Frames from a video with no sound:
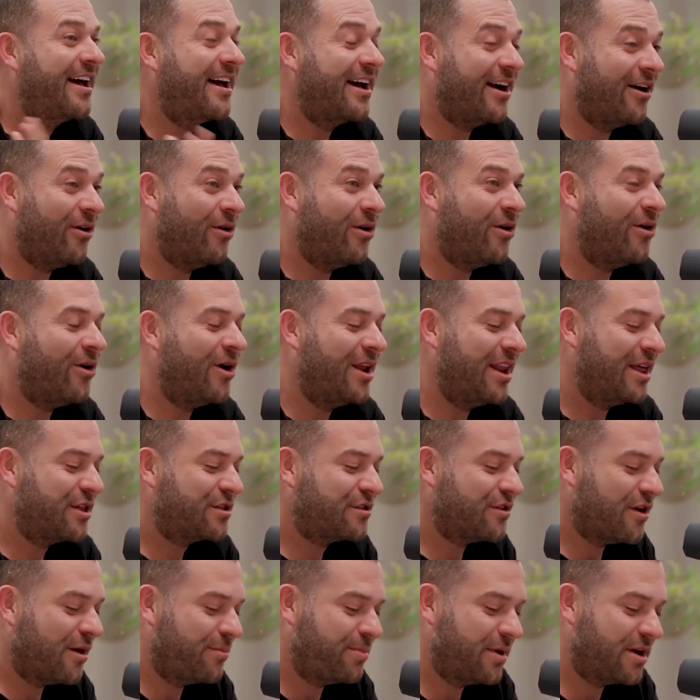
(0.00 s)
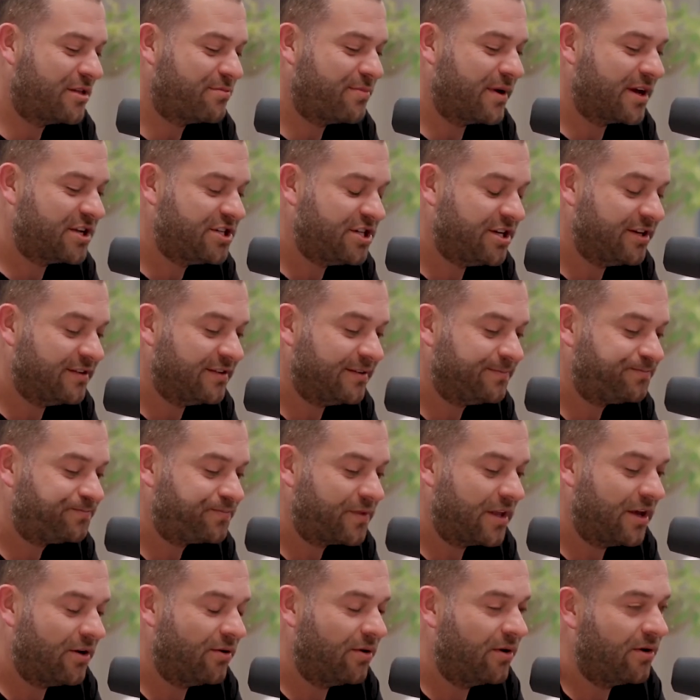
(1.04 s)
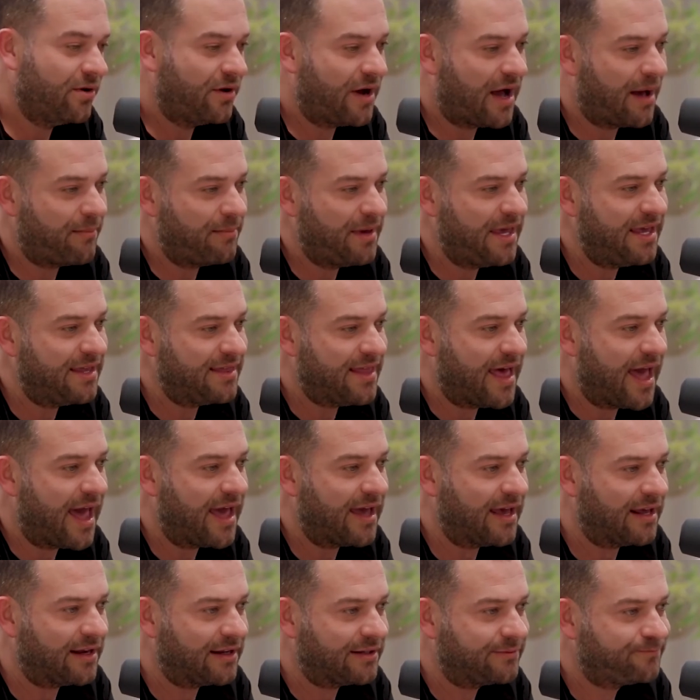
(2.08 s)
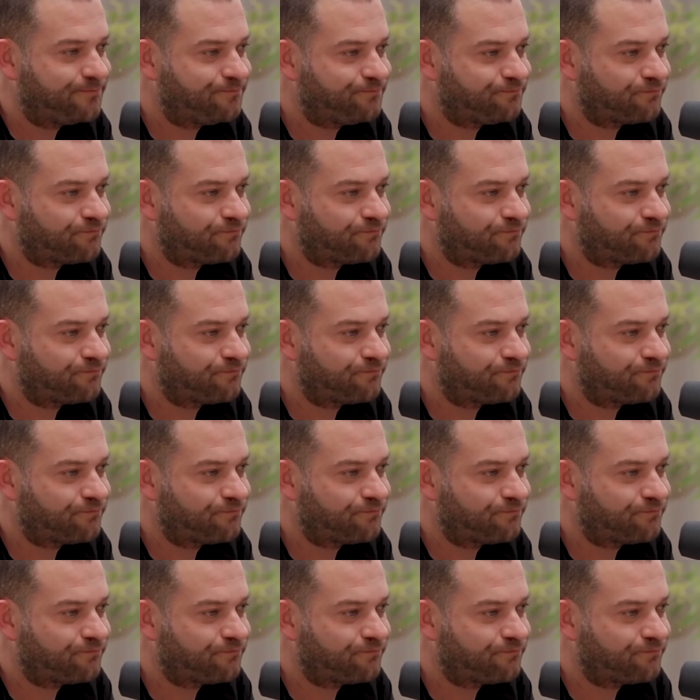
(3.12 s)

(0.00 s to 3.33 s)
Olha só a perspectiva. Eu, a minha ideia, né?